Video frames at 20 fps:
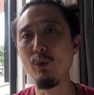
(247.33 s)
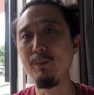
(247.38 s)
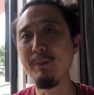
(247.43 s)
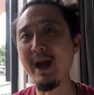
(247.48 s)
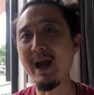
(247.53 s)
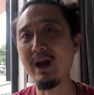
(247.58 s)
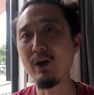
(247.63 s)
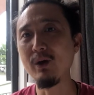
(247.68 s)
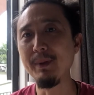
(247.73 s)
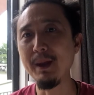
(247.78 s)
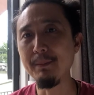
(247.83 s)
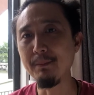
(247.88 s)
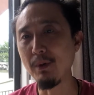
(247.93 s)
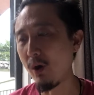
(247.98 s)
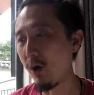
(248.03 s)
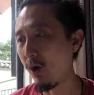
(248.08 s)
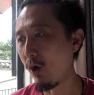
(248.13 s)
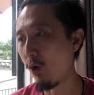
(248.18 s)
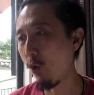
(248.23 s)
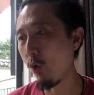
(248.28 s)
มาก็ไม่พ
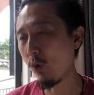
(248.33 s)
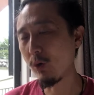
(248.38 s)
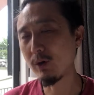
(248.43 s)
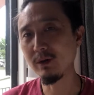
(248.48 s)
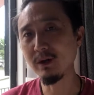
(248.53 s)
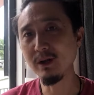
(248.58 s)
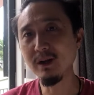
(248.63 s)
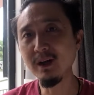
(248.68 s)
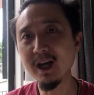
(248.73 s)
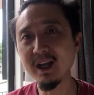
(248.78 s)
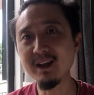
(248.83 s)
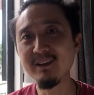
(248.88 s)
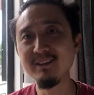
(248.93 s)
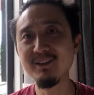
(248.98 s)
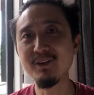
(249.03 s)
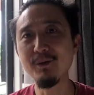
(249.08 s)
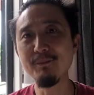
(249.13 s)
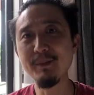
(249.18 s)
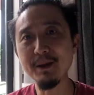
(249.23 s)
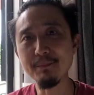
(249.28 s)
อ6เดือน
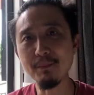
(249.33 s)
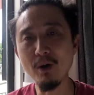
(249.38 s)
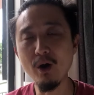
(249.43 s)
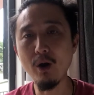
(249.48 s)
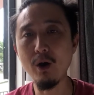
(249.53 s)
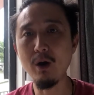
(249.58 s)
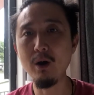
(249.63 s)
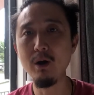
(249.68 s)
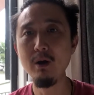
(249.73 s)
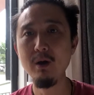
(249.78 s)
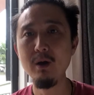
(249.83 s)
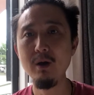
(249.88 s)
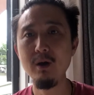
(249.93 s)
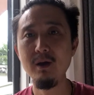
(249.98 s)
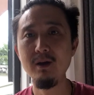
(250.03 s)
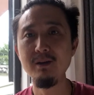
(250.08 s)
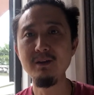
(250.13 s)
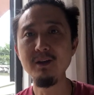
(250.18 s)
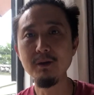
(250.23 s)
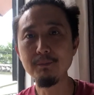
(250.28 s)
ก็ไม่พอ
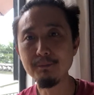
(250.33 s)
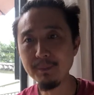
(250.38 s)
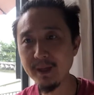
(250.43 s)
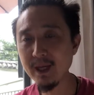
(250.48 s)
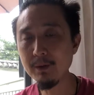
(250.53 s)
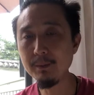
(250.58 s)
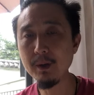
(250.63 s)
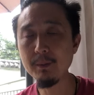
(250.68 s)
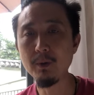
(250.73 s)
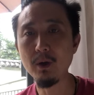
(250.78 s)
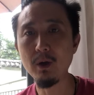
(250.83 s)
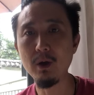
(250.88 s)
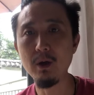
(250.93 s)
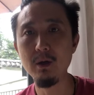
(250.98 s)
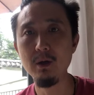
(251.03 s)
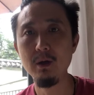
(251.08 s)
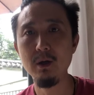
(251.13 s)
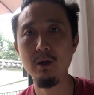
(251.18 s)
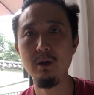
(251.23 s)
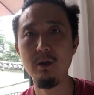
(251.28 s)
1ปีก็ไม่พอ
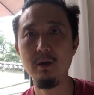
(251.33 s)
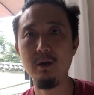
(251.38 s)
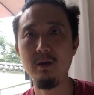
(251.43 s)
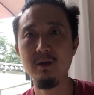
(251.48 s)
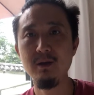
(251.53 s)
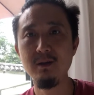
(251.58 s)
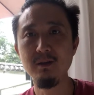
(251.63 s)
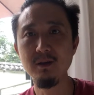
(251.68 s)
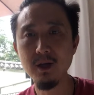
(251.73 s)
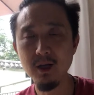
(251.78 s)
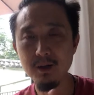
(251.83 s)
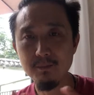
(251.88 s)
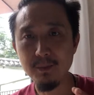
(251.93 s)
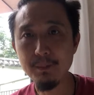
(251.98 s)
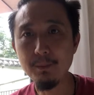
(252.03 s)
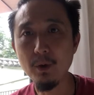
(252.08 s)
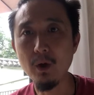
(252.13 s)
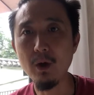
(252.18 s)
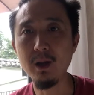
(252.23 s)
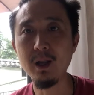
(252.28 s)
เงินไม่
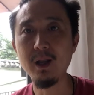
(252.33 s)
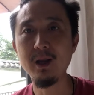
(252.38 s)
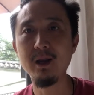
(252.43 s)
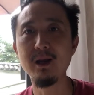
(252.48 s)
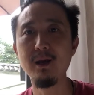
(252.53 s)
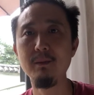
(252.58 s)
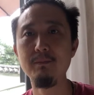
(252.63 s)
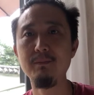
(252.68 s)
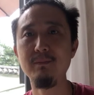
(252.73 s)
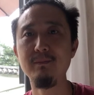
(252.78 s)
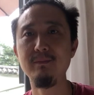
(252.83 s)
พอแล้วนะครับ